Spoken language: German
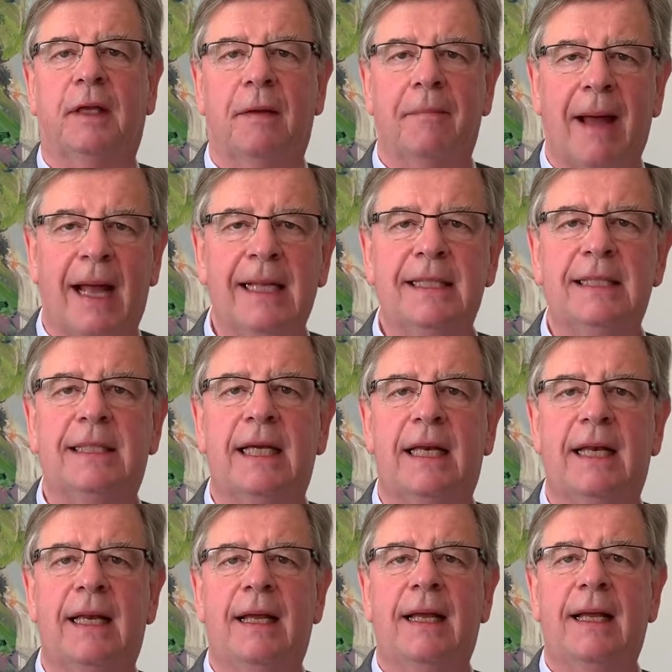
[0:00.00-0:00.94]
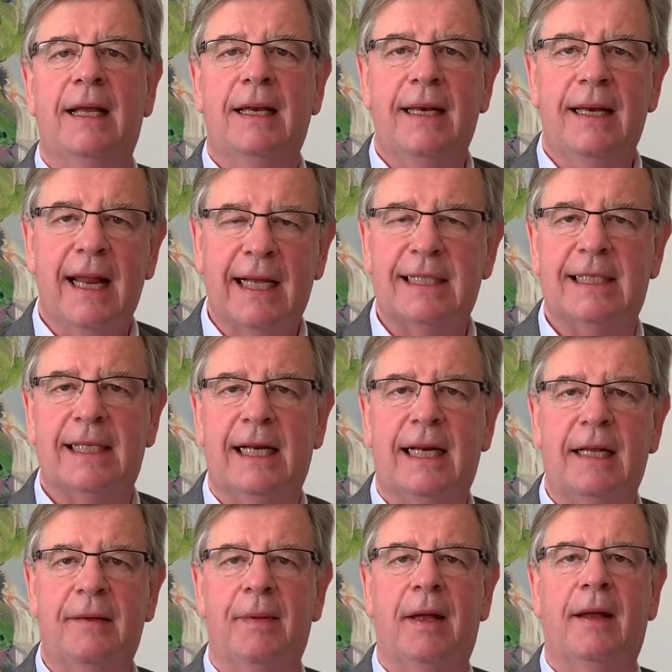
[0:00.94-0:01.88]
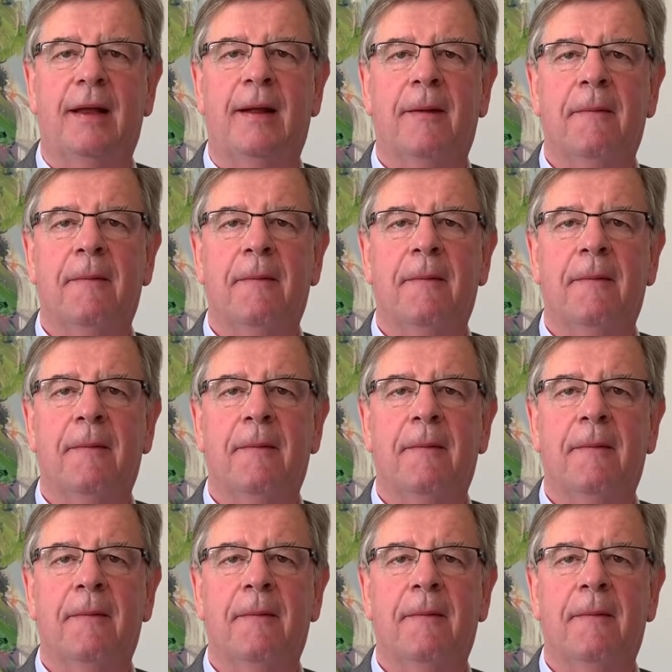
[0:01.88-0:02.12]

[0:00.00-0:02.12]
Gemeinsinn, Nächstenliebe